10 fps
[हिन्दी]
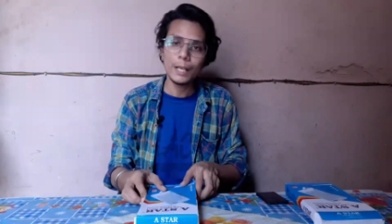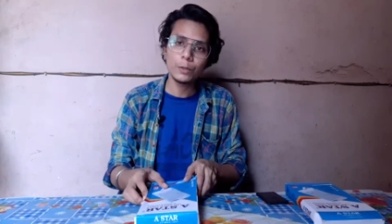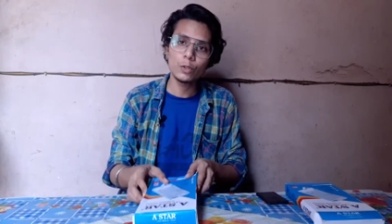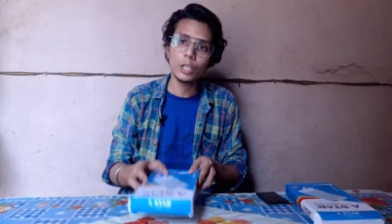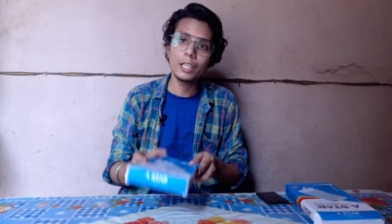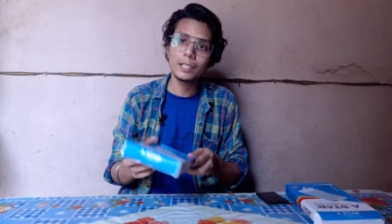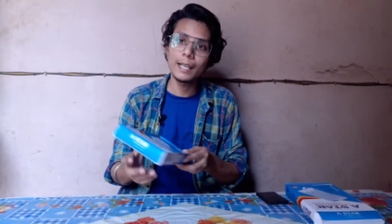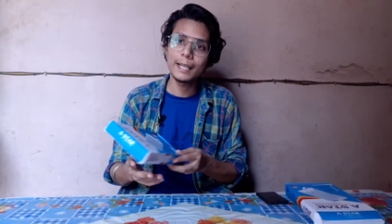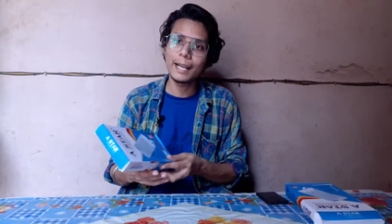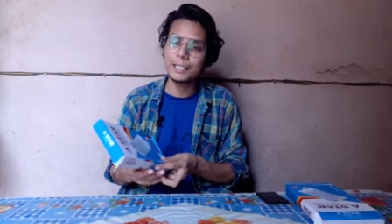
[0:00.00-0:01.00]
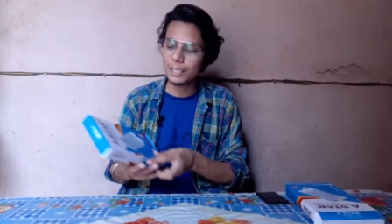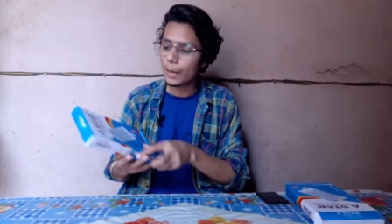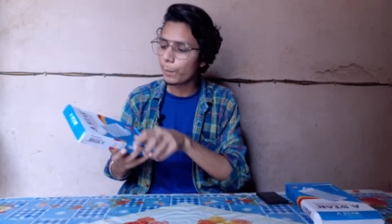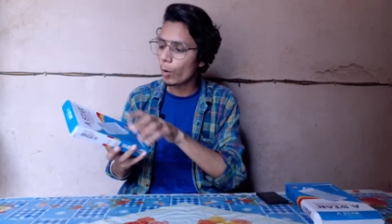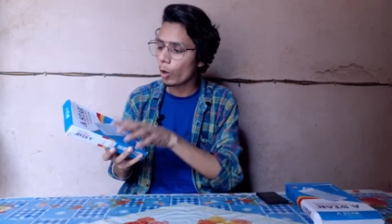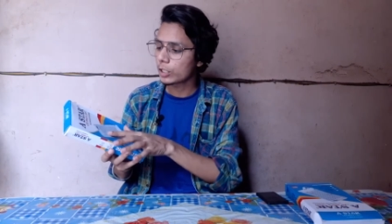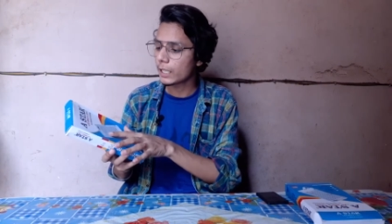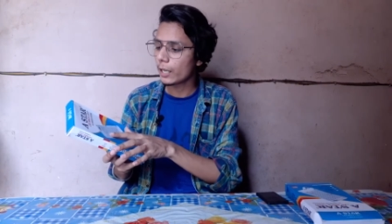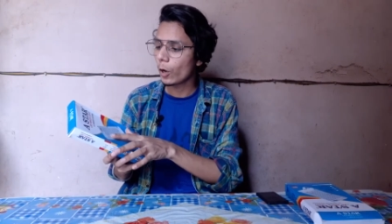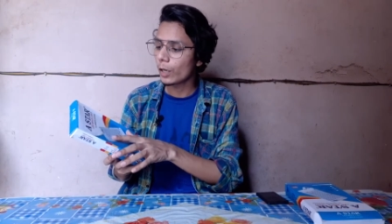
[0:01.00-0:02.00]
so कुछ इस तरीके का इसका
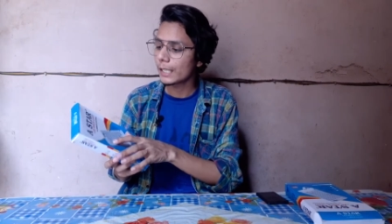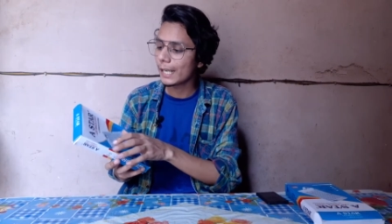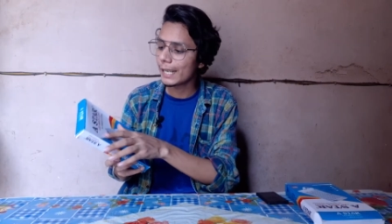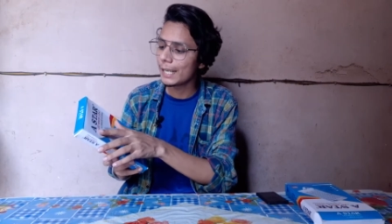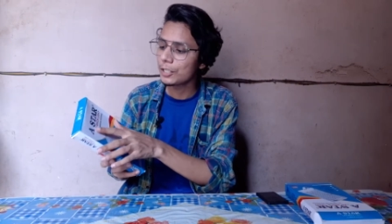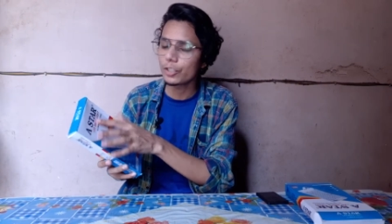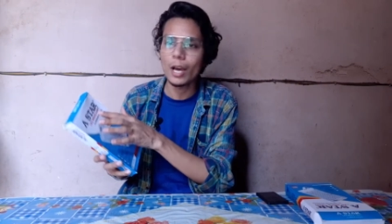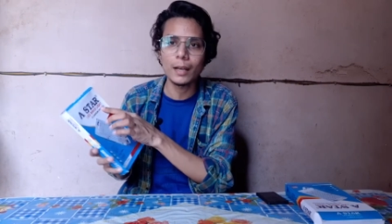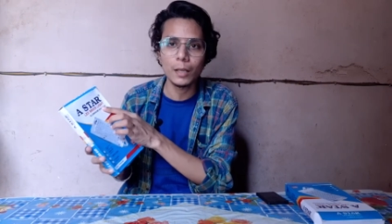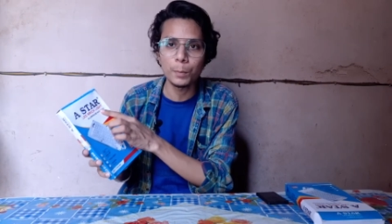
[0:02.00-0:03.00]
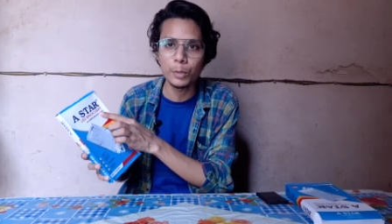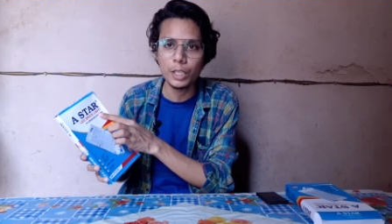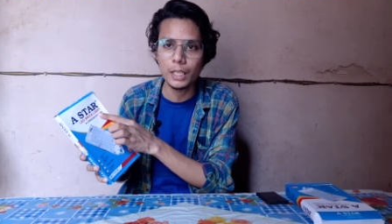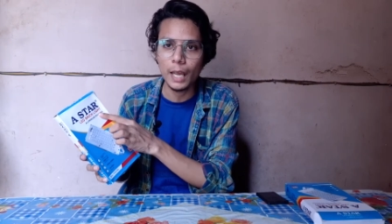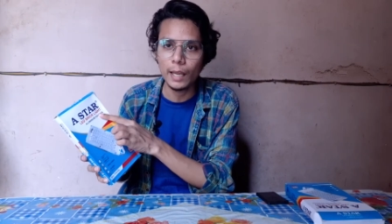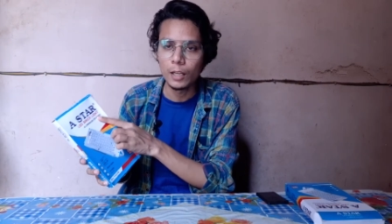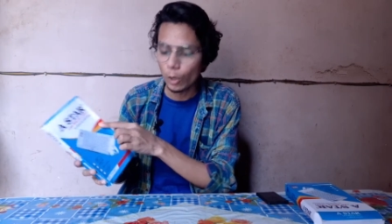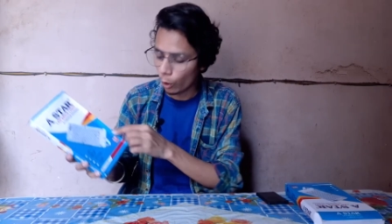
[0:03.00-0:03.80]
बॉक्स है और ये ए स्टार कंपनी की है